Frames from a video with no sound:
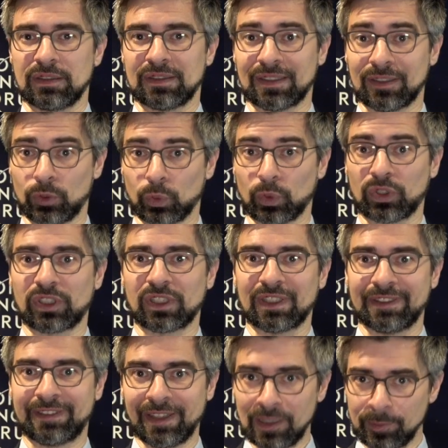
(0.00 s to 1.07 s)
C'est donc
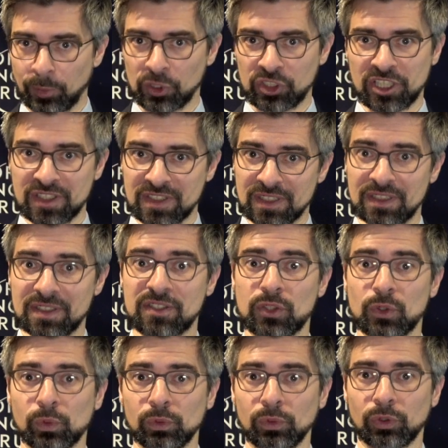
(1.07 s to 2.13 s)
dès les prochaines
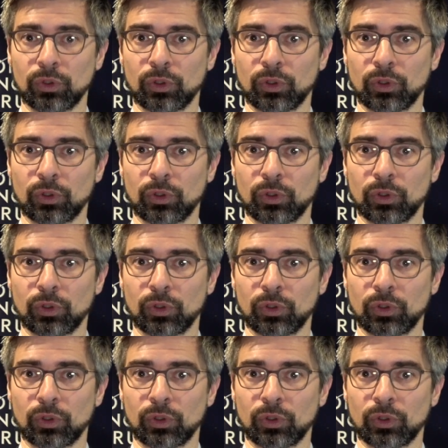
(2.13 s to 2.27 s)
éditions